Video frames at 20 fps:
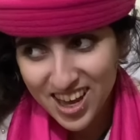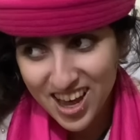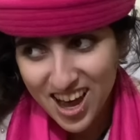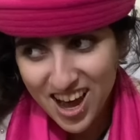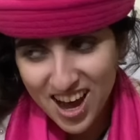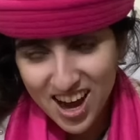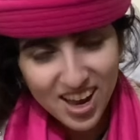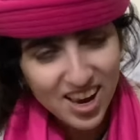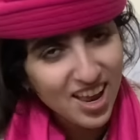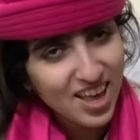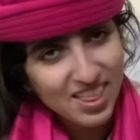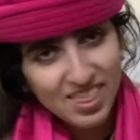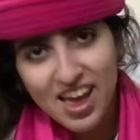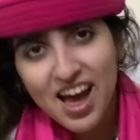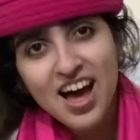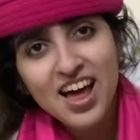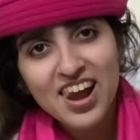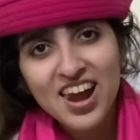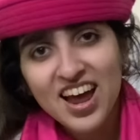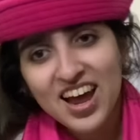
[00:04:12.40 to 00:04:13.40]
अगले
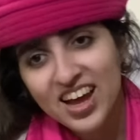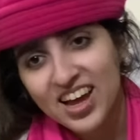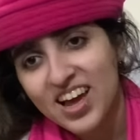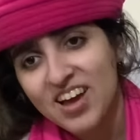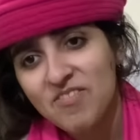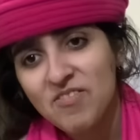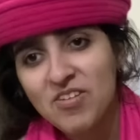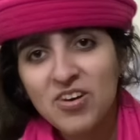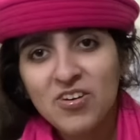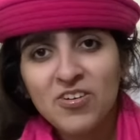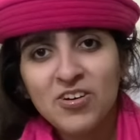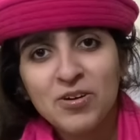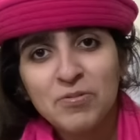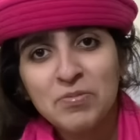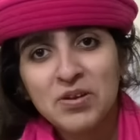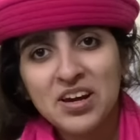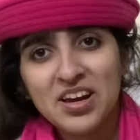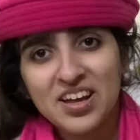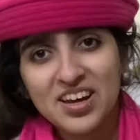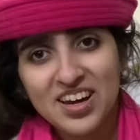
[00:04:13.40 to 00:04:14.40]
साल आएंगे व्लॉग
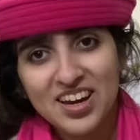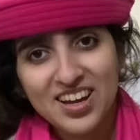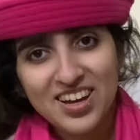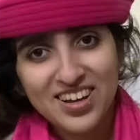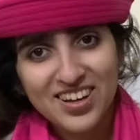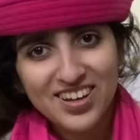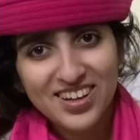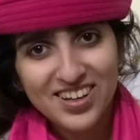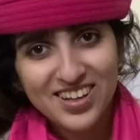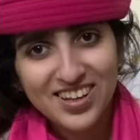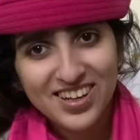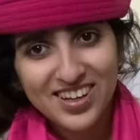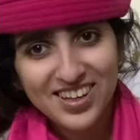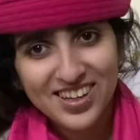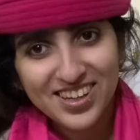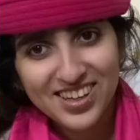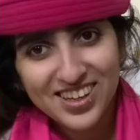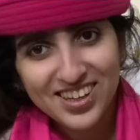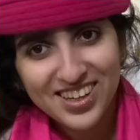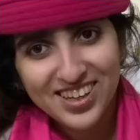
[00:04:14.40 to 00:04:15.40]
बना उन्हीं दिन अकाउंट
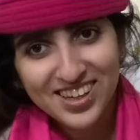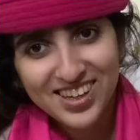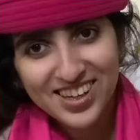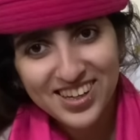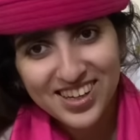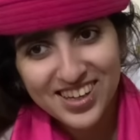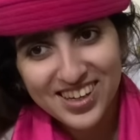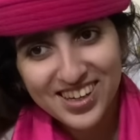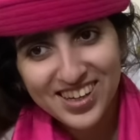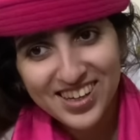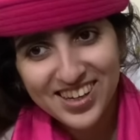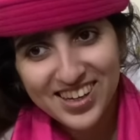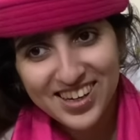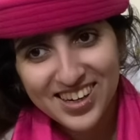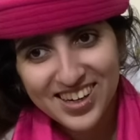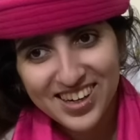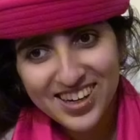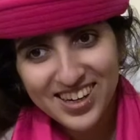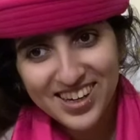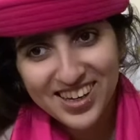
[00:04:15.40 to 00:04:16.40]
जेड़ा
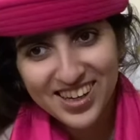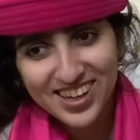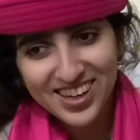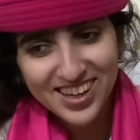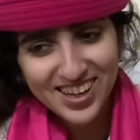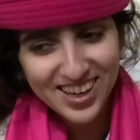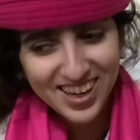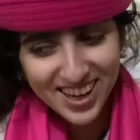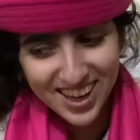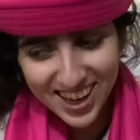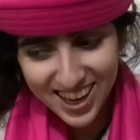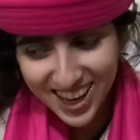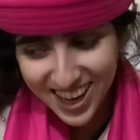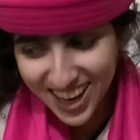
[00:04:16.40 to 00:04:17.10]
फ्रीज हो जाएगा फिर